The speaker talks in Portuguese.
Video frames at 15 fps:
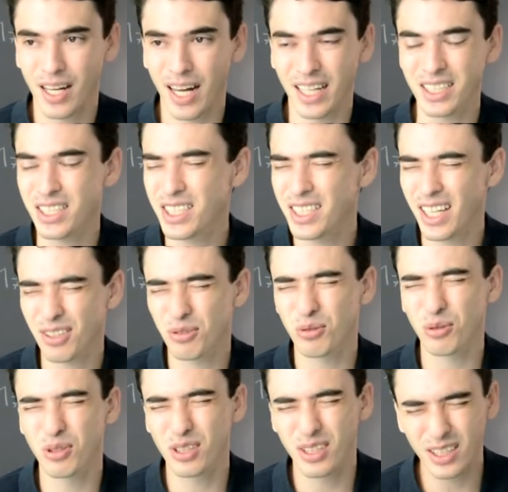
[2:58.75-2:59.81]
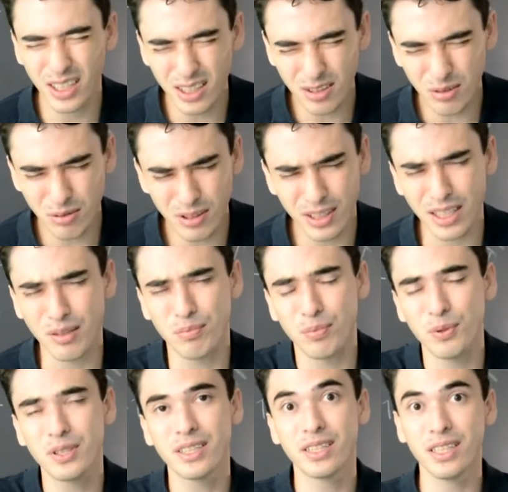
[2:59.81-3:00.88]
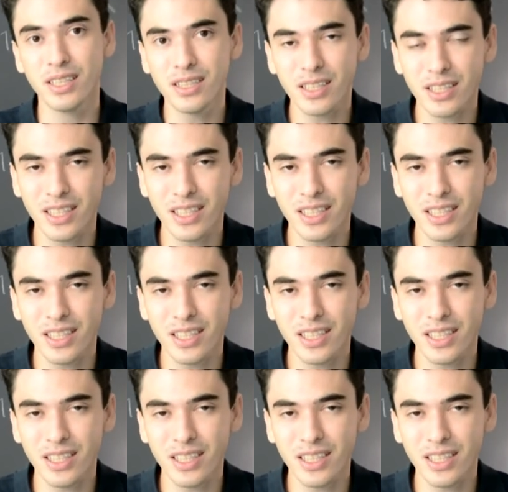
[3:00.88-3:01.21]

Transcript: a gente gastou tanto tempo e tanta